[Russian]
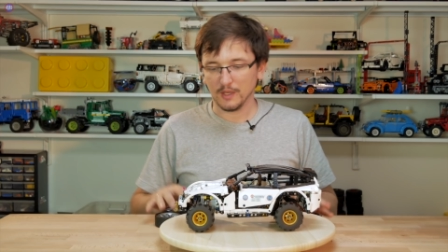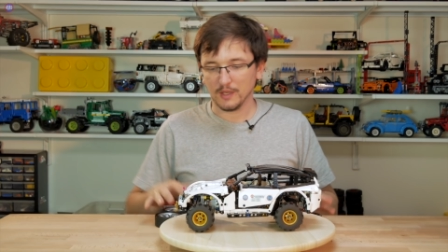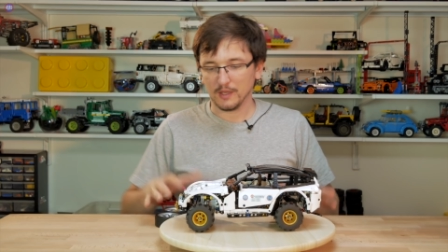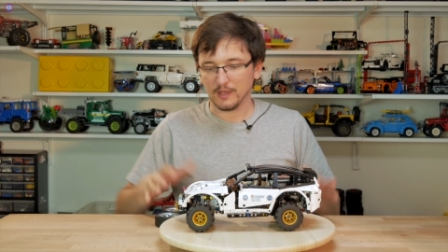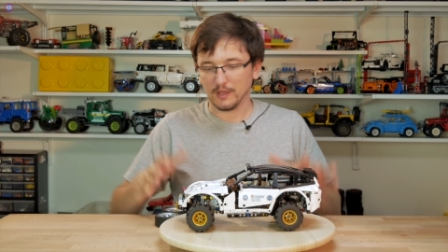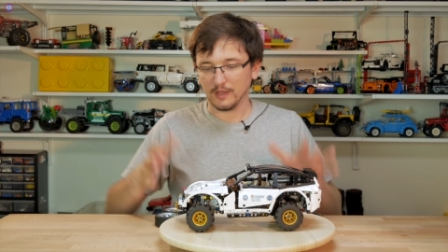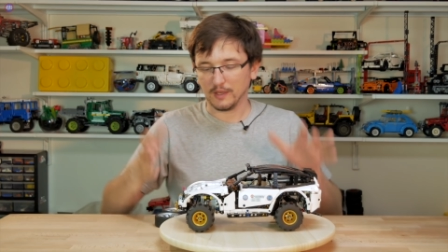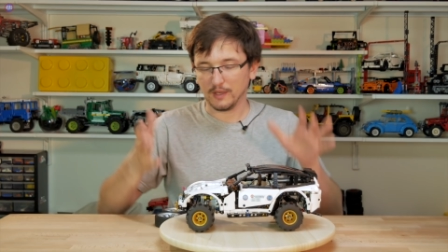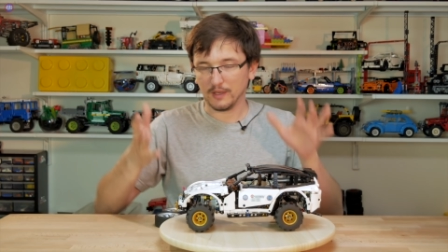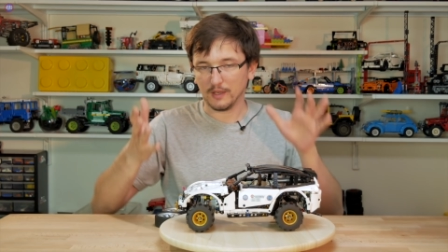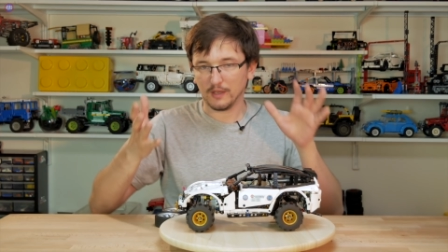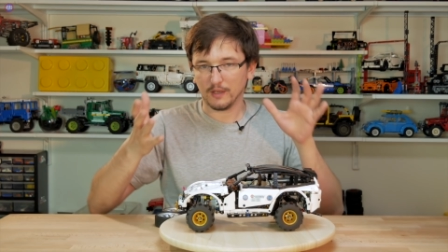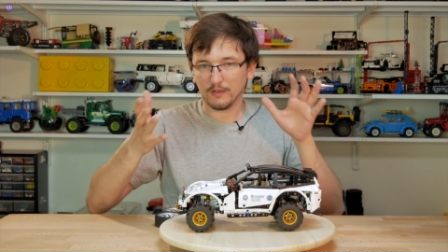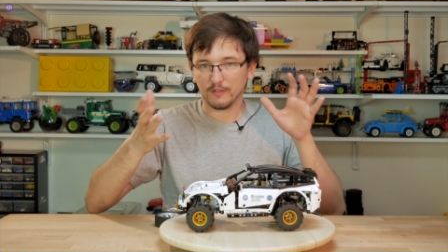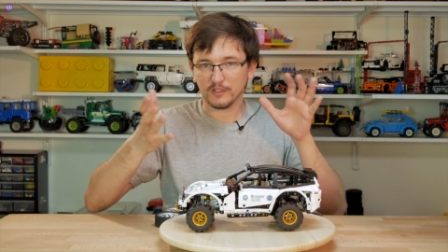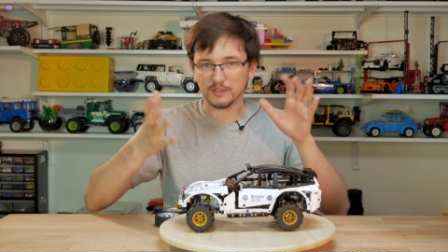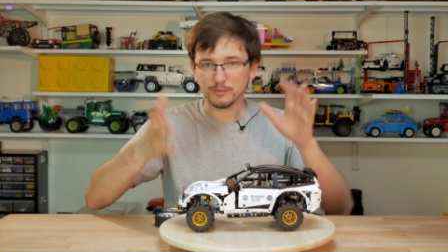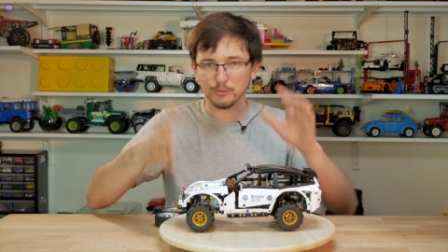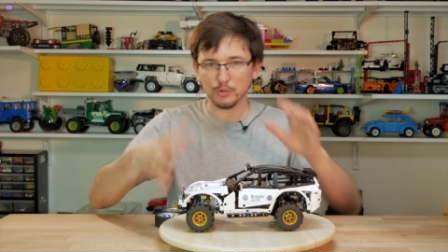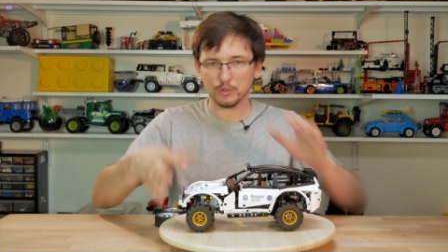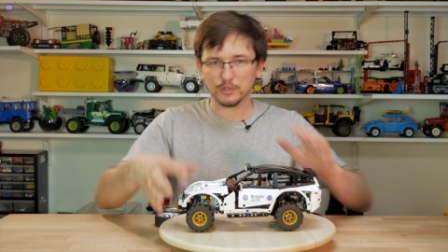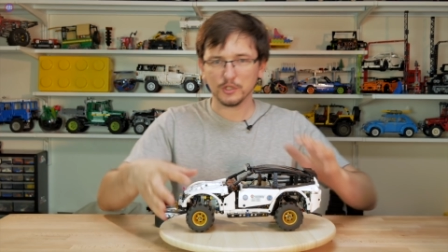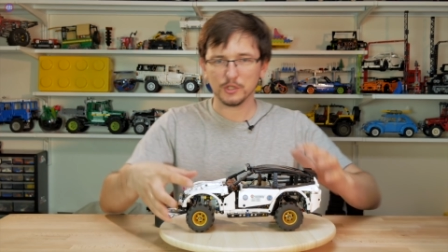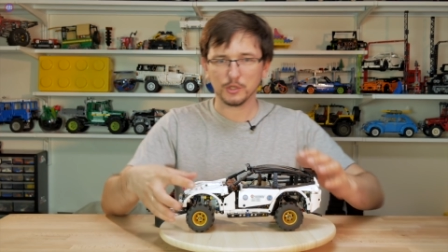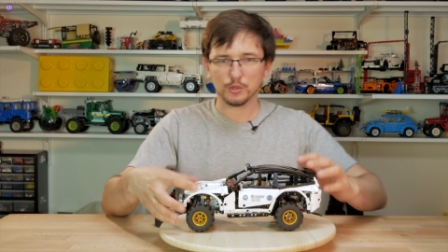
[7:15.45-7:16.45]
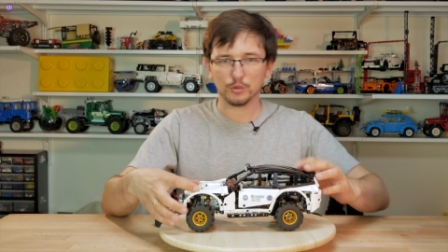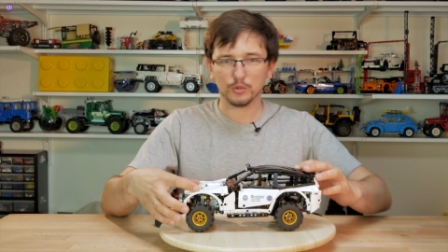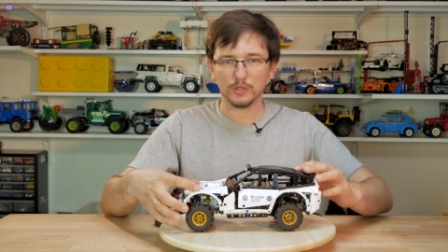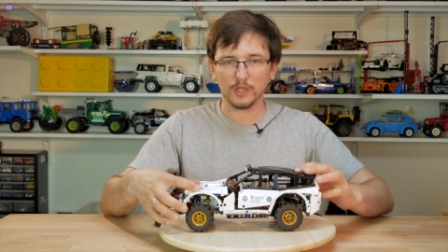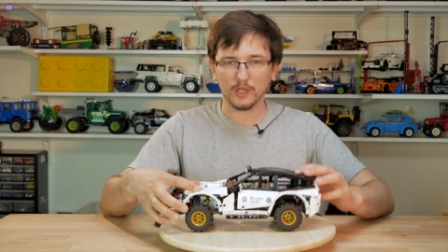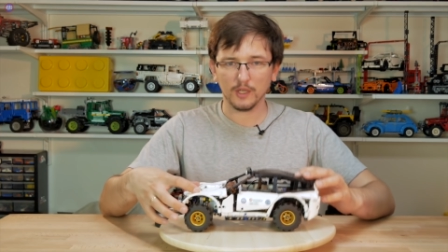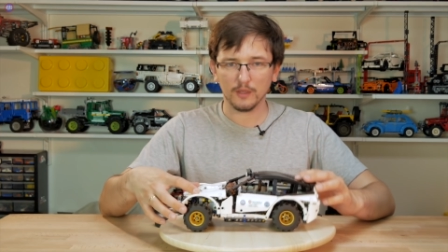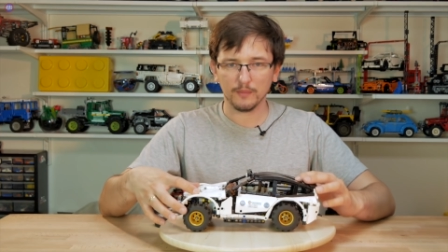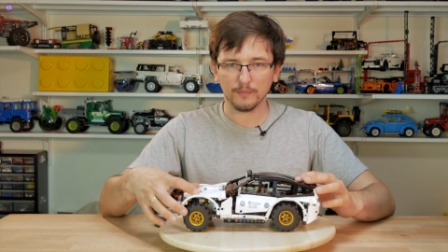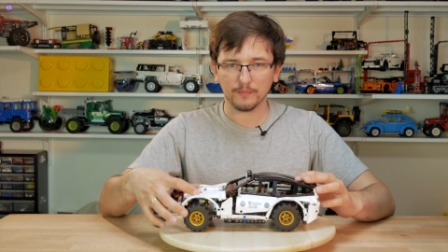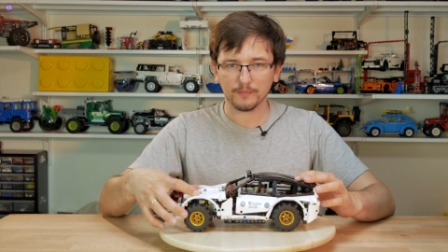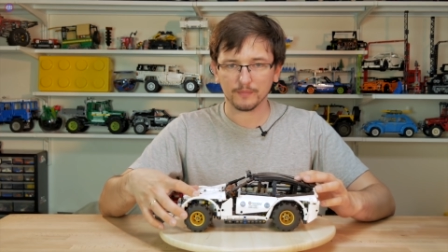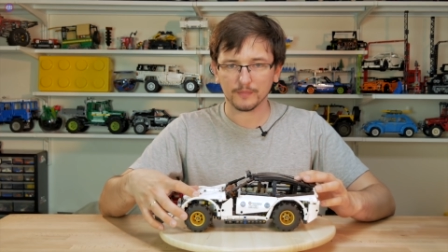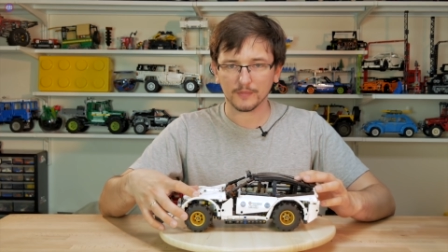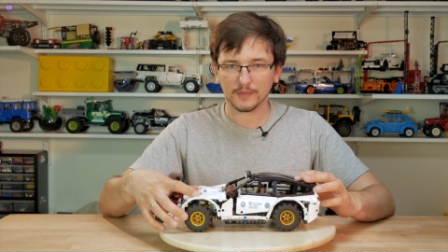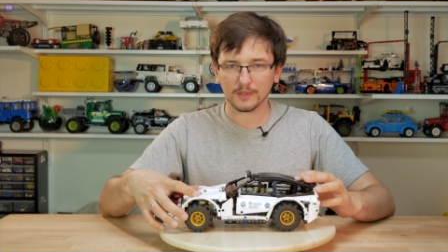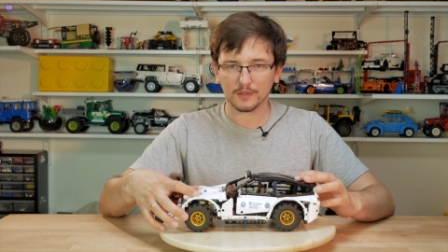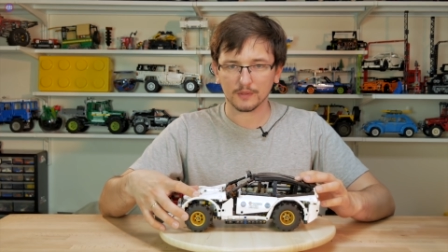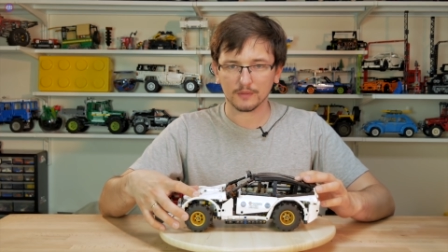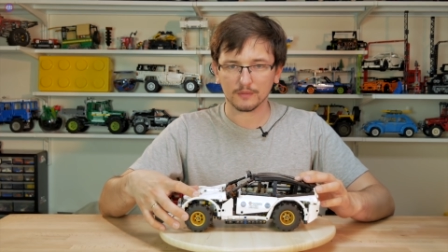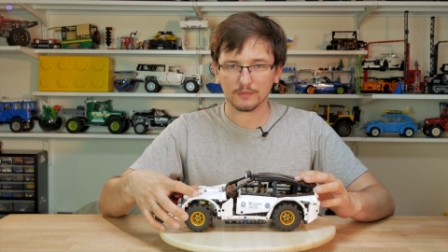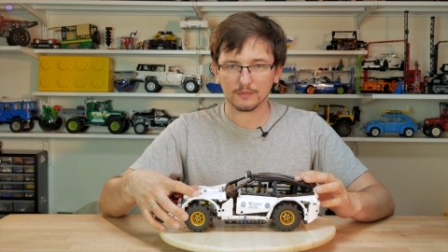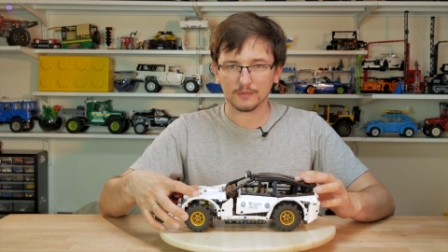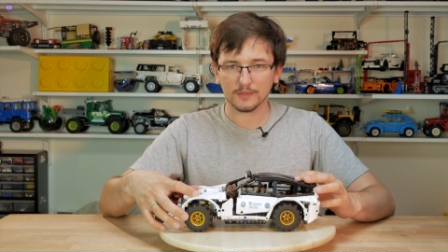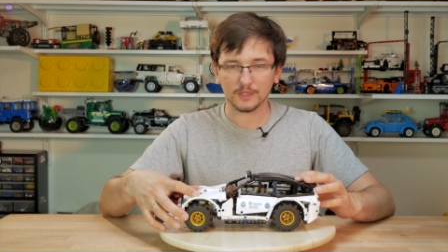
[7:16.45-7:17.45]
Э, возможно, сюда,
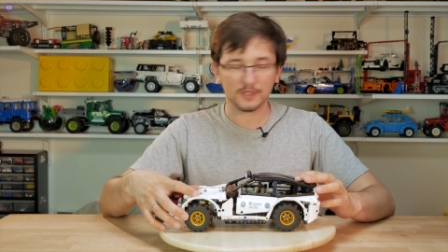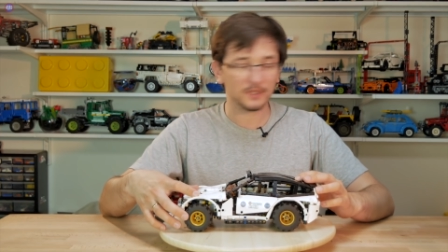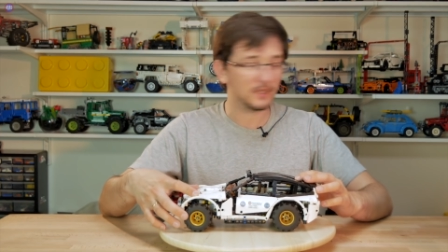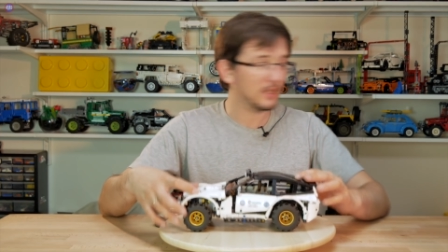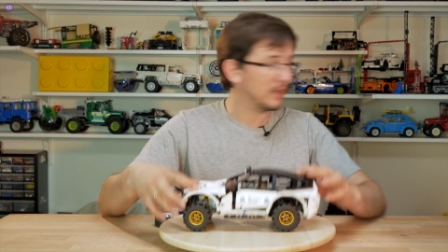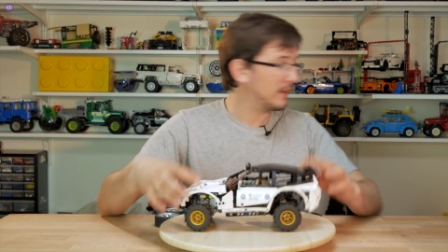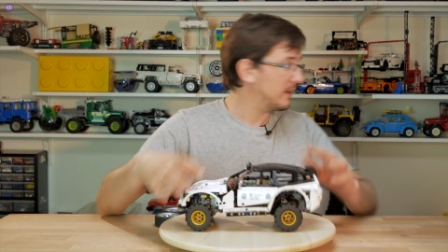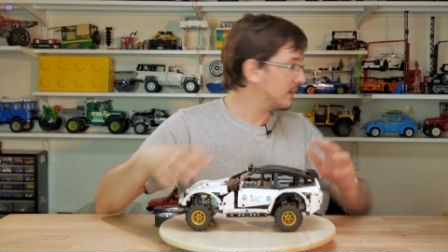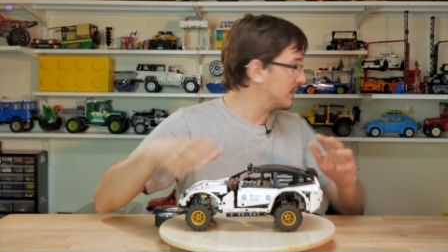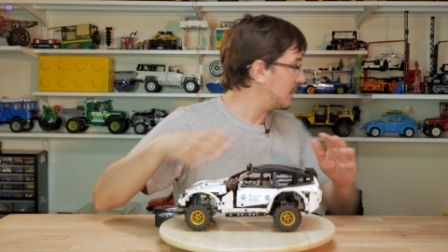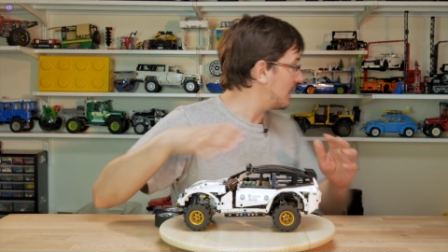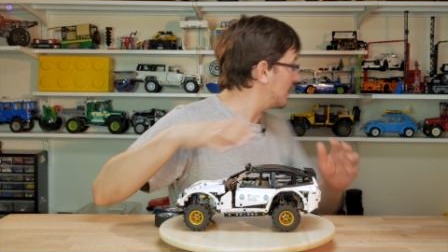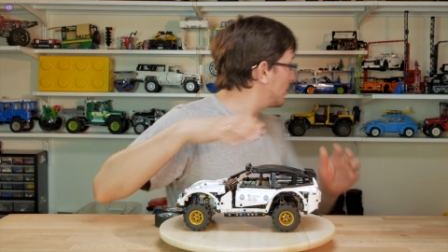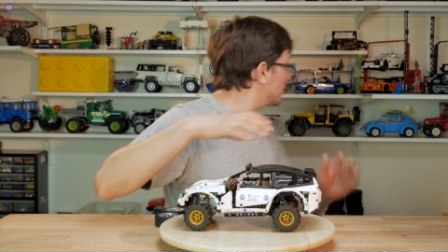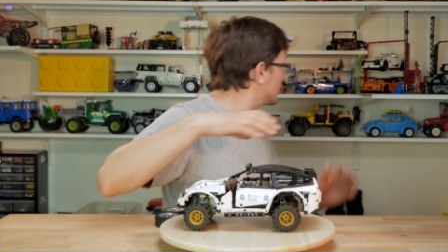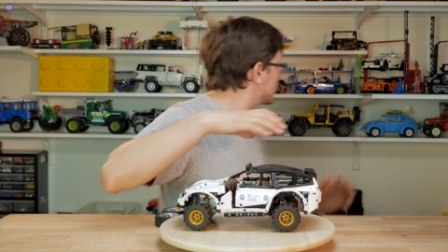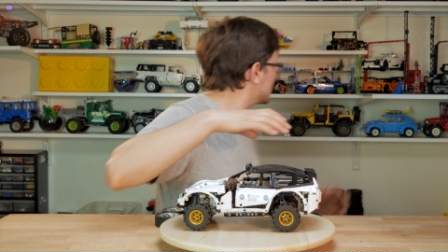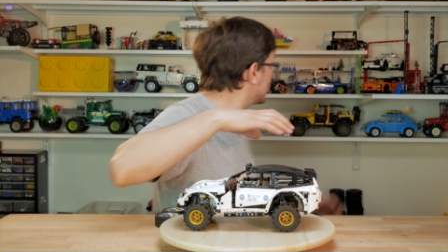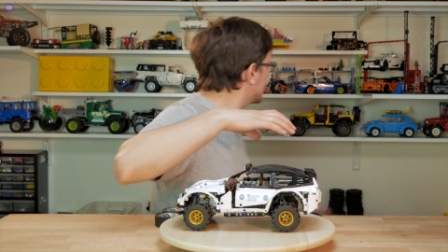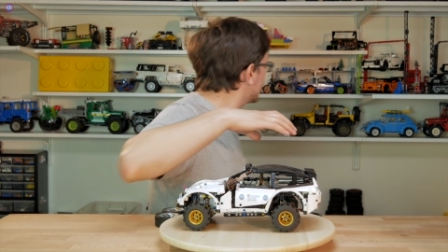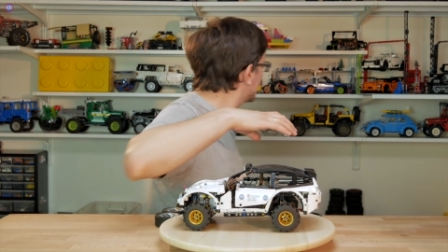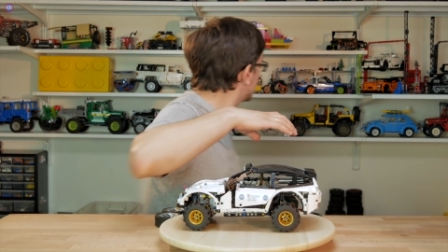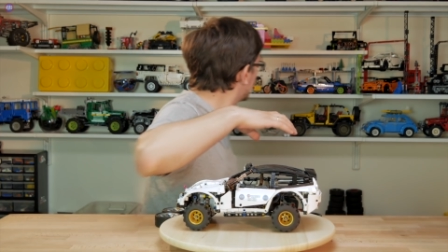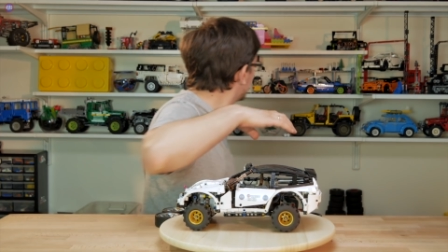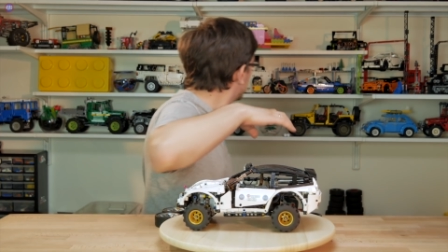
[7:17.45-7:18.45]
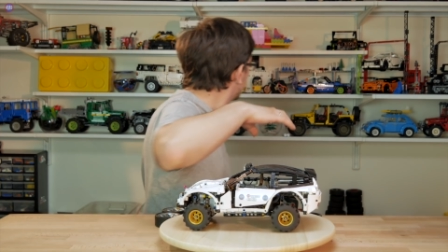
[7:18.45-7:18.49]
не знаю, колеса